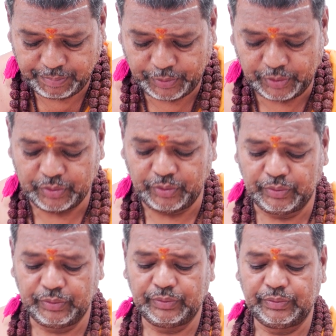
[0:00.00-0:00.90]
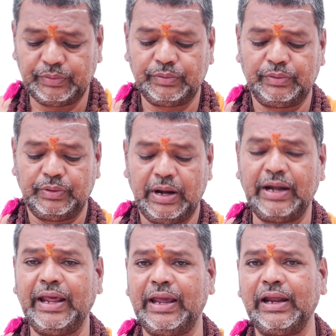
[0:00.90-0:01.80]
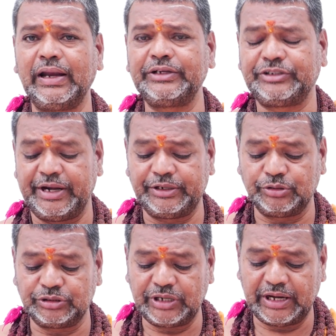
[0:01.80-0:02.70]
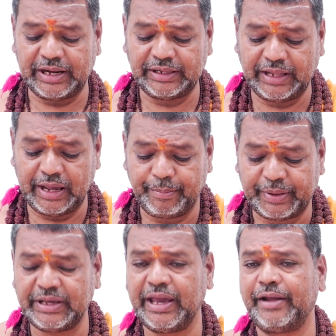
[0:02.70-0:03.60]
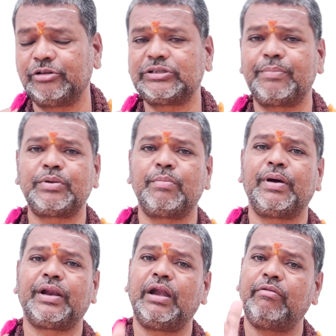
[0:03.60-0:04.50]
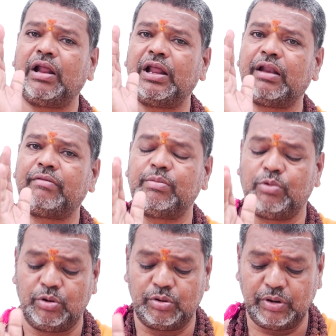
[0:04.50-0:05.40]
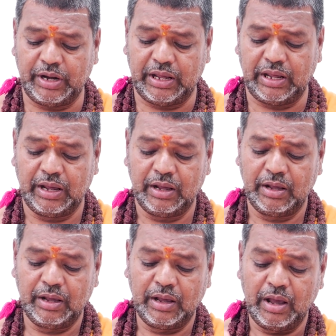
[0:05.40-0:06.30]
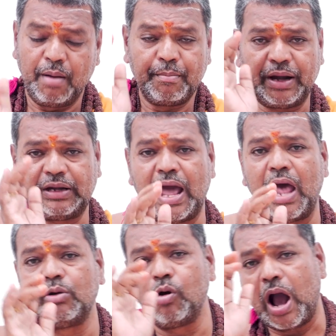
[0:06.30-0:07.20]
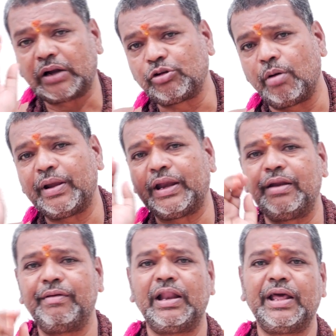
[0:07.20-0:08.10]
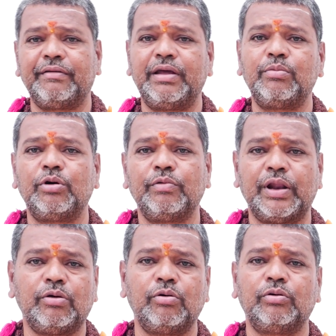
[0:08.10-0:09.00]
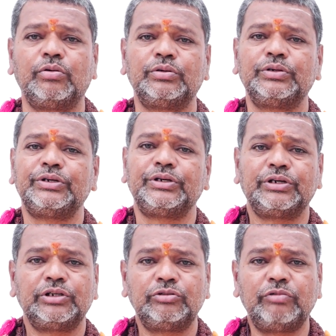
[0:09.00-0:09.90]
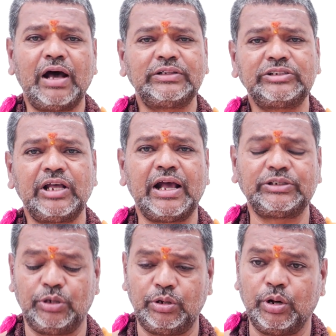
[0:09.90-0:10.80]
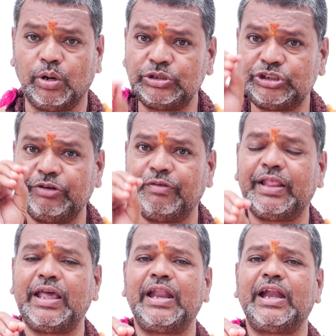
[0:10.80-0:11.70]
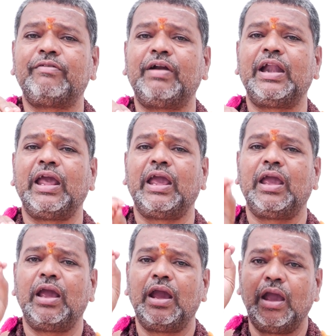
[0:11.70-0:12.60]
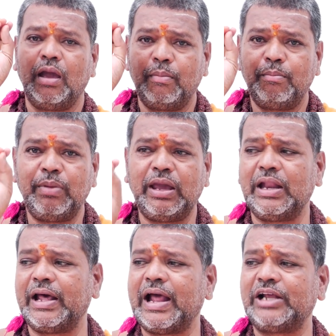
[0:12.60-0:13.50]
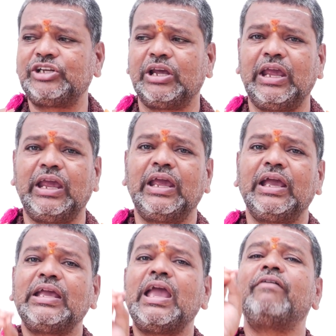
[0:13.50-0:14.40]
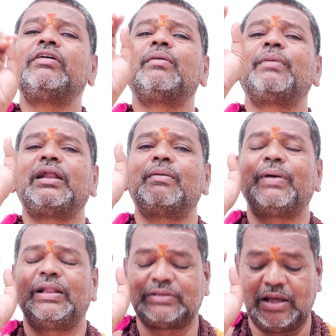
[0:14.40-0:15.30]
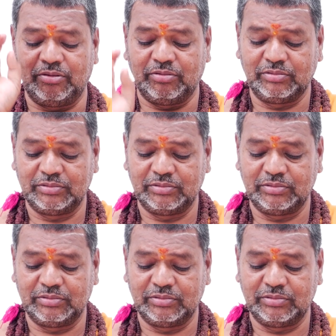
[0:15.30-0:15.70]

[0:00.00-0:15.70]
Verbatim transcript: ఇప్పుడు అంటే ఇంగ్లీష్ డేట్ చూసినట్టయితే పదిహేను సెప్టెంబర్ రెండు వేల ఇరవై మూడు నుండి పద్నాలుగు అక్టోబర్ రెండు వేల ఇరవై మూడు వరకు ద్వాదశ రాసుల్లో చివరిదైనటువంటి మీనరాశికి ఏ విధమైన ఫలితాలు